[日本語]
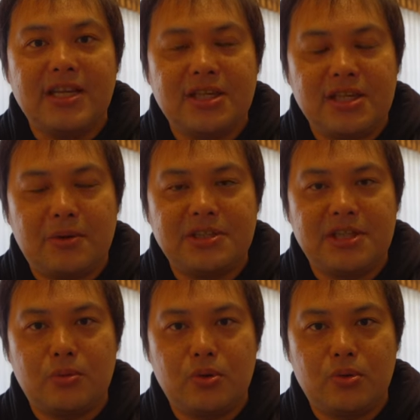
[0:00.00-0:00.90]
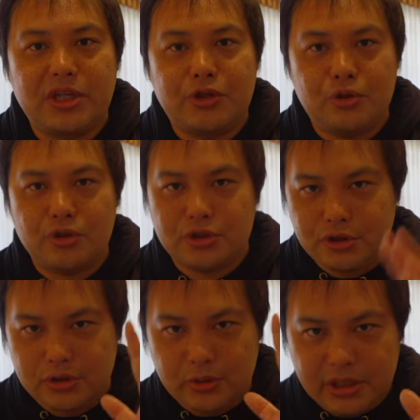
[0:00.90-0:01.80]
ぜひ合わせてフォローチェックよろし
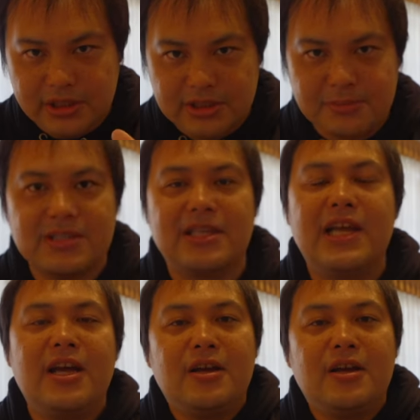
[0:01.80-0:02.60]
くお願いいたします。